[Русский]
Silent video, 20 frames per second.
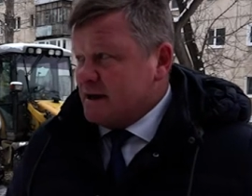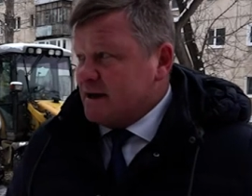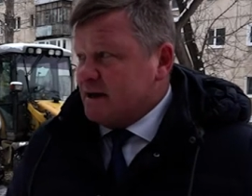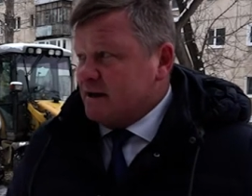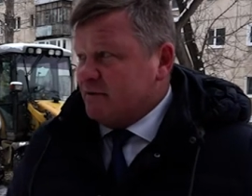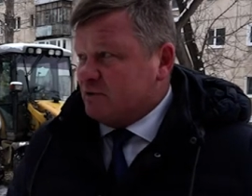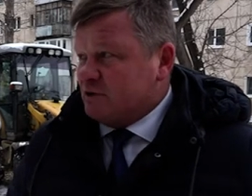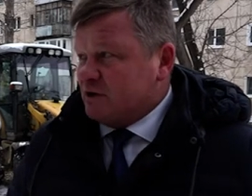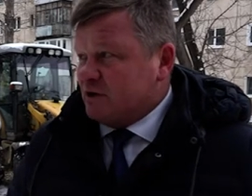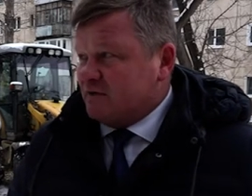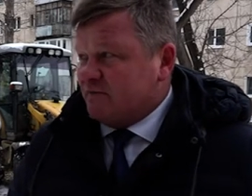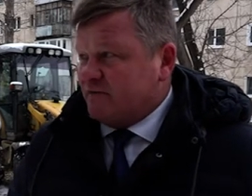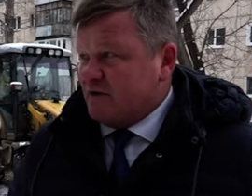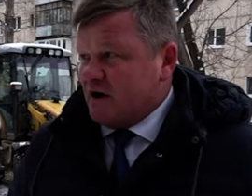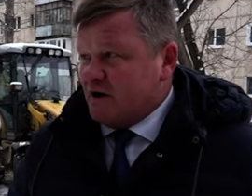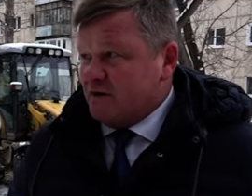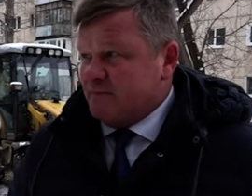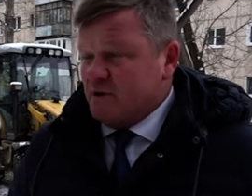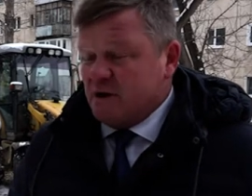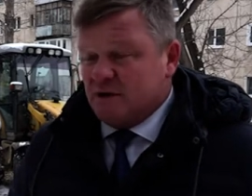И вот этот
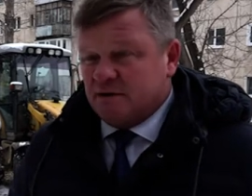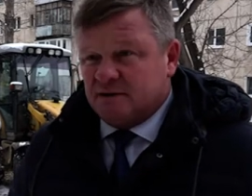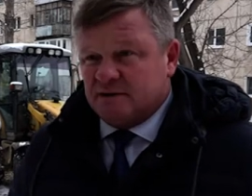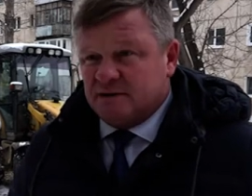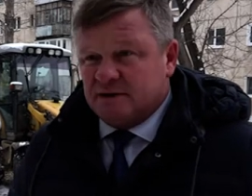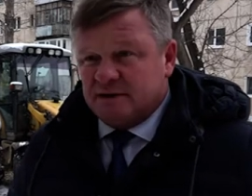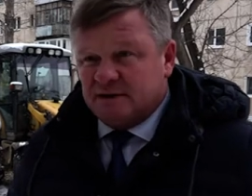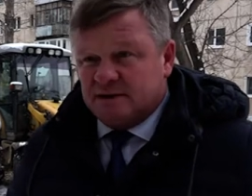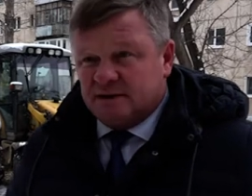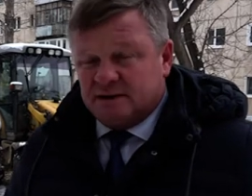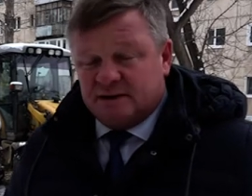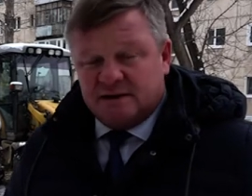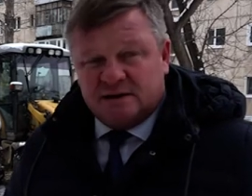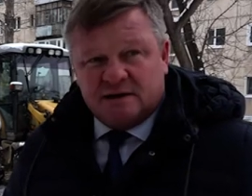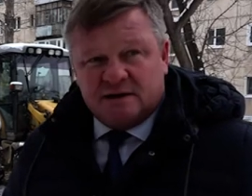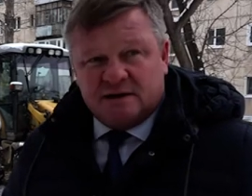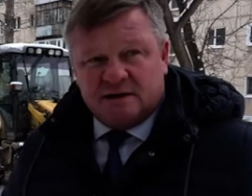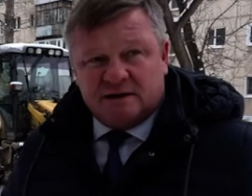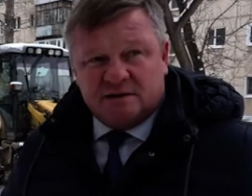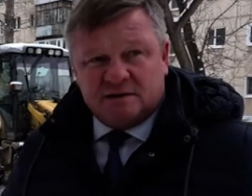фрагмент
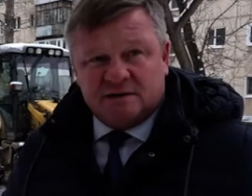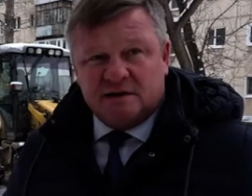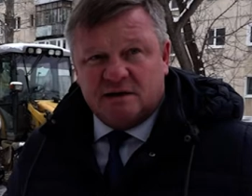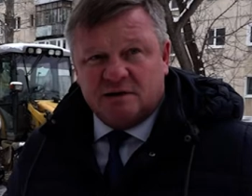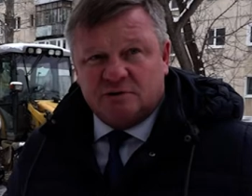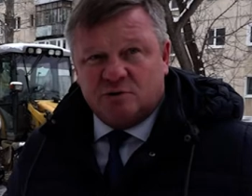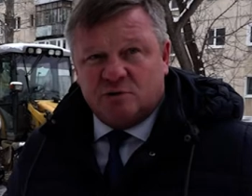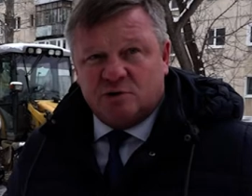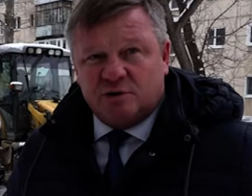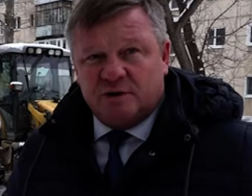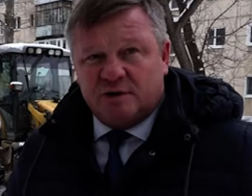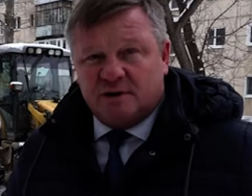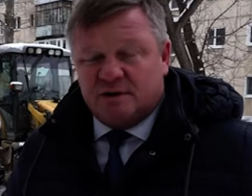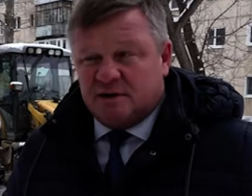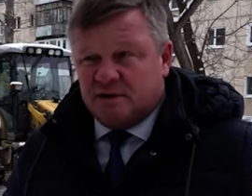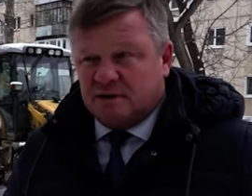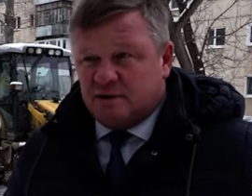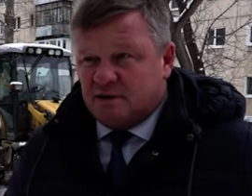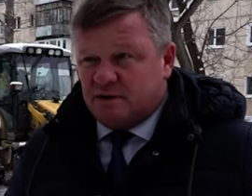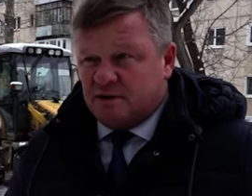э, длиной
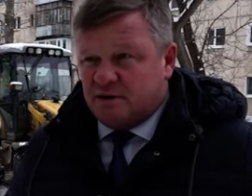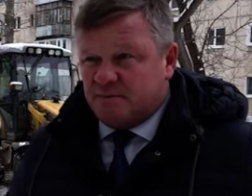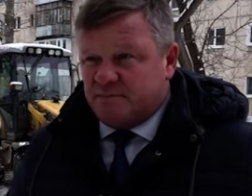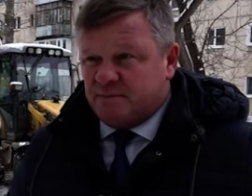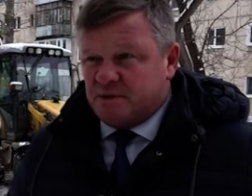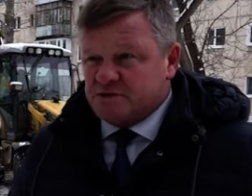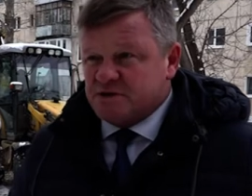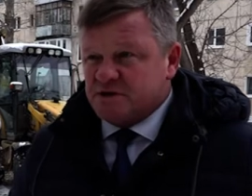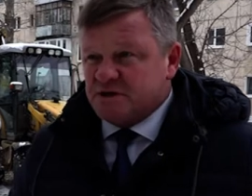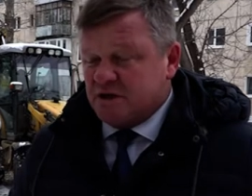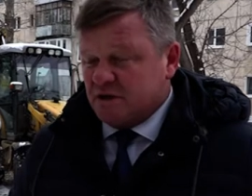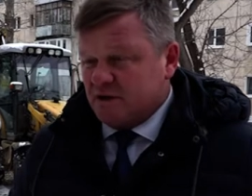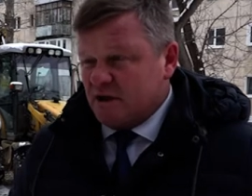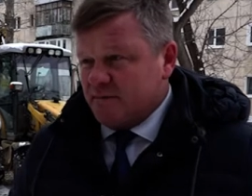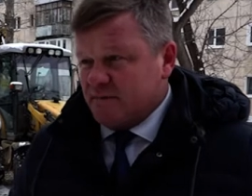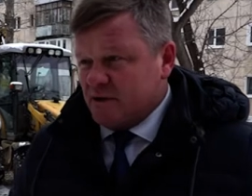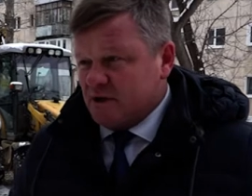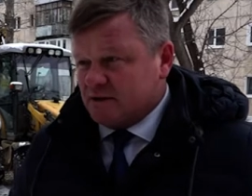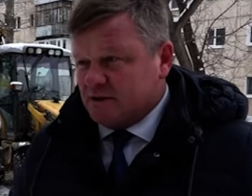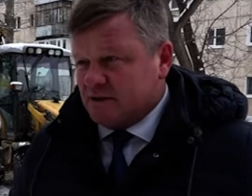э, почти
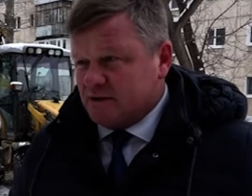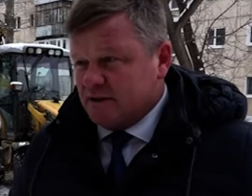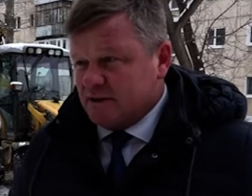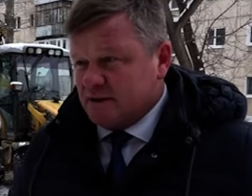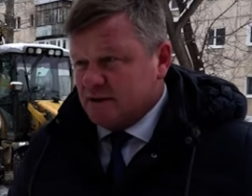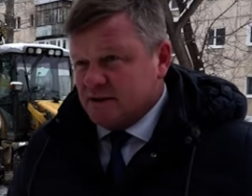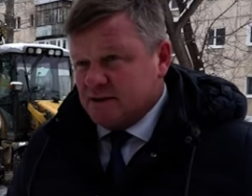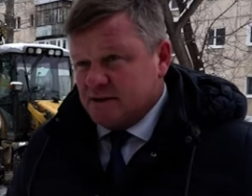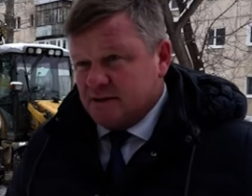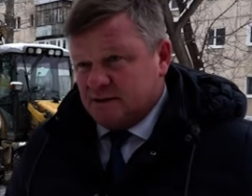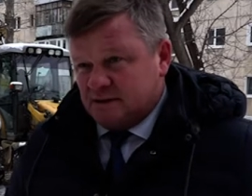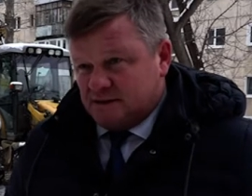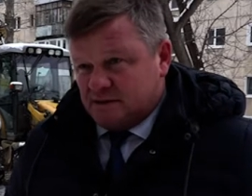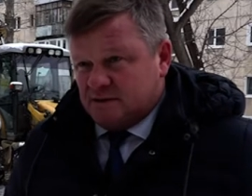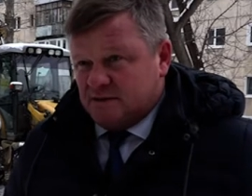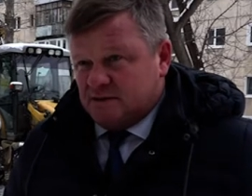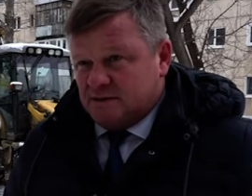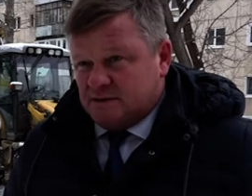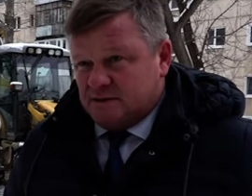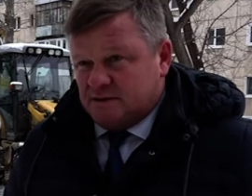километр
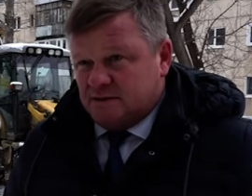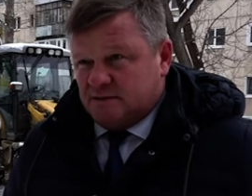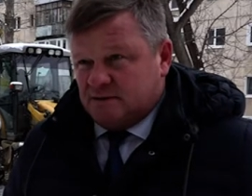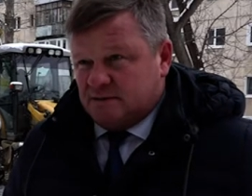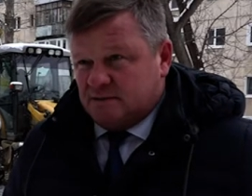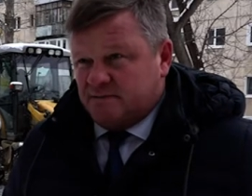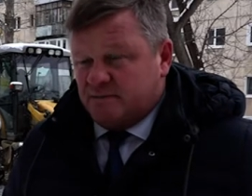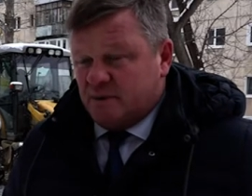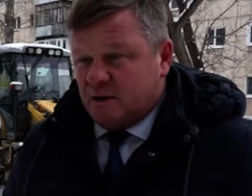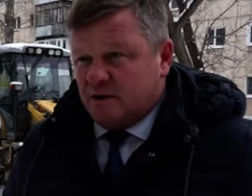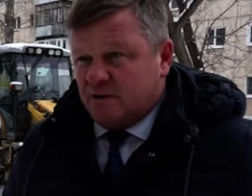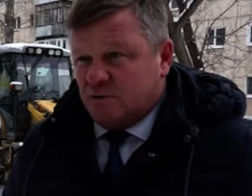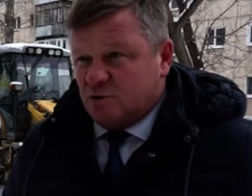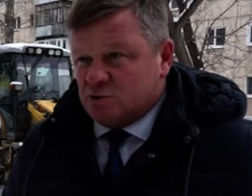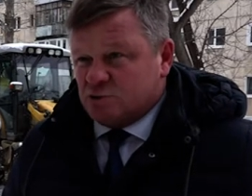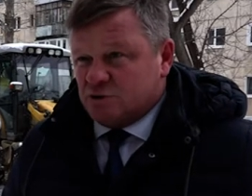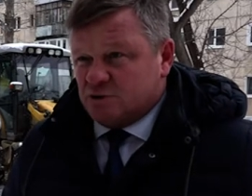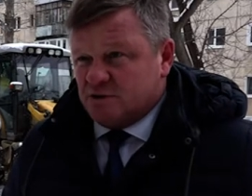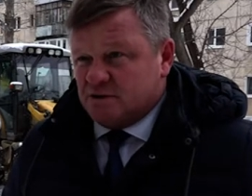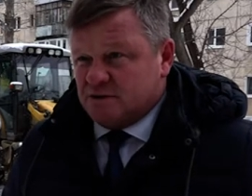Э,
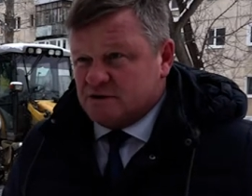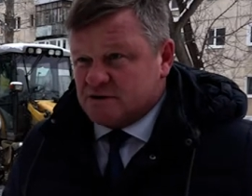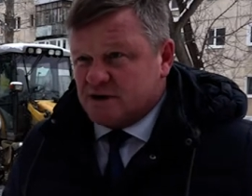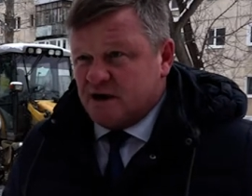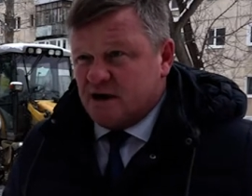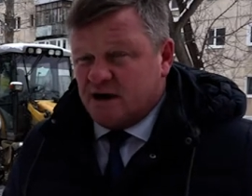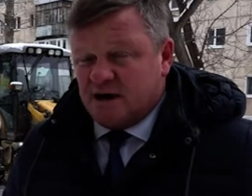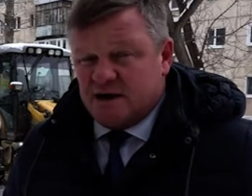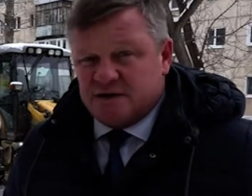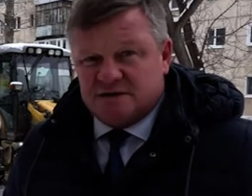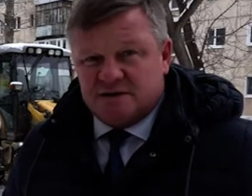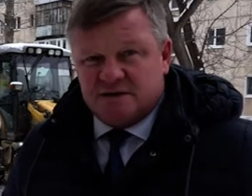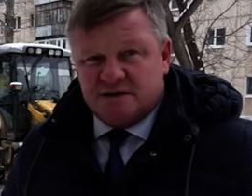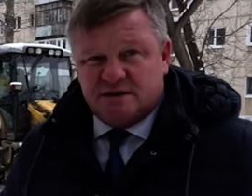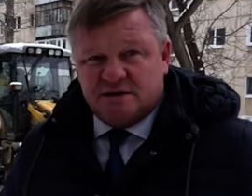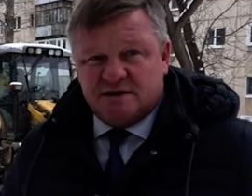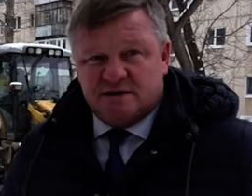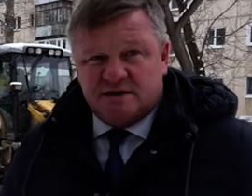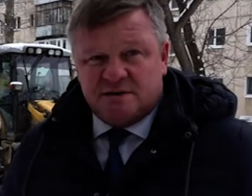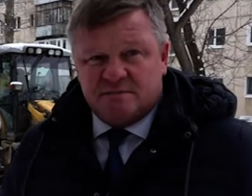проложен с
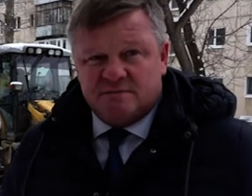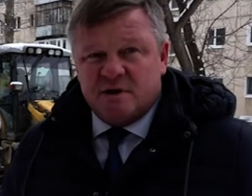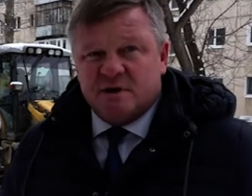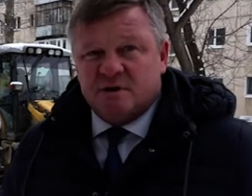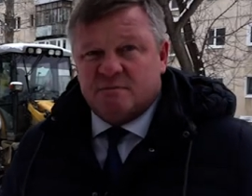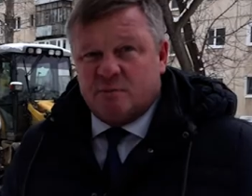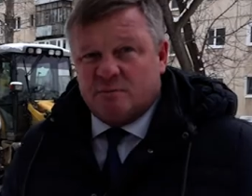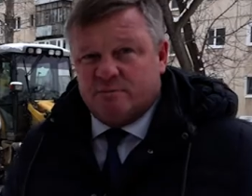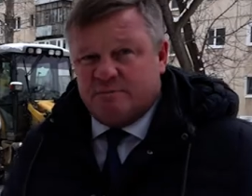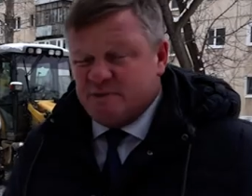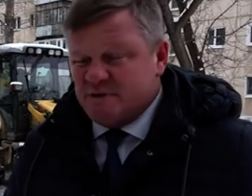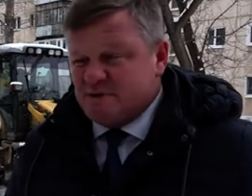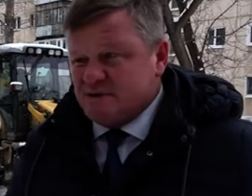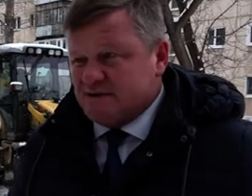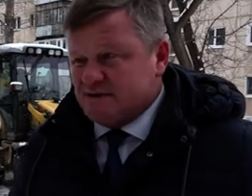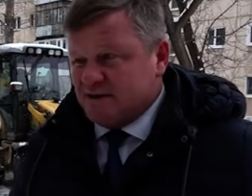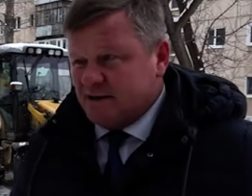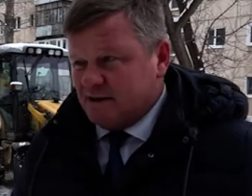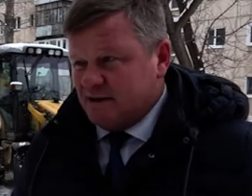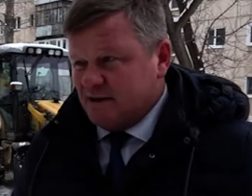гарантией минимум
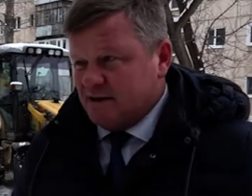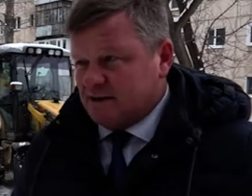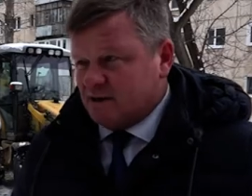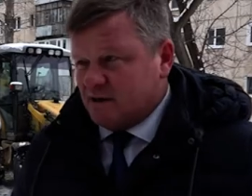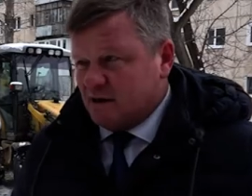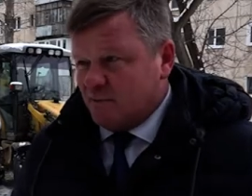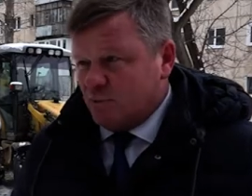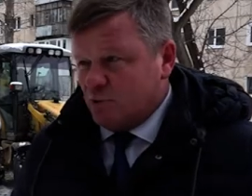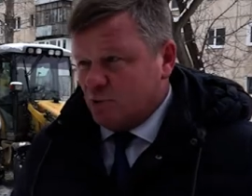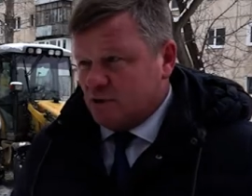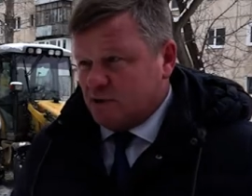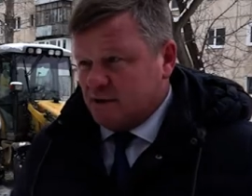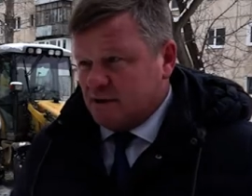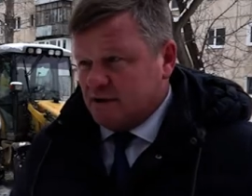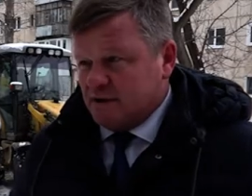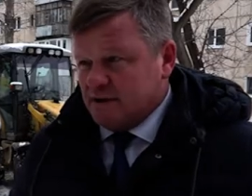50 лет работы.